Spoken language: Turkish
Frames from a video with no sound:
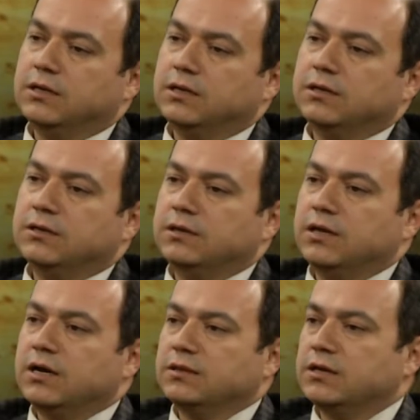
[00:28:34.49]
e,
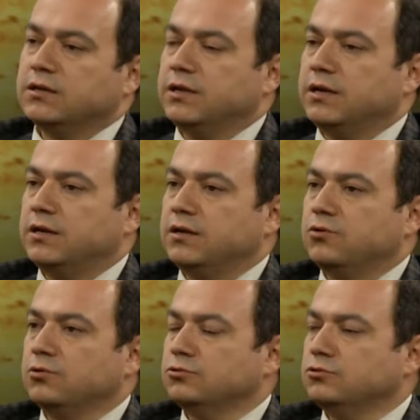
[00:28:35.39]
ne kadar değerli
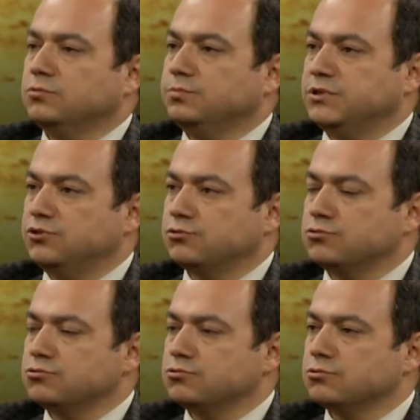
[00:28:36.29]
olduğunu biliyoruz.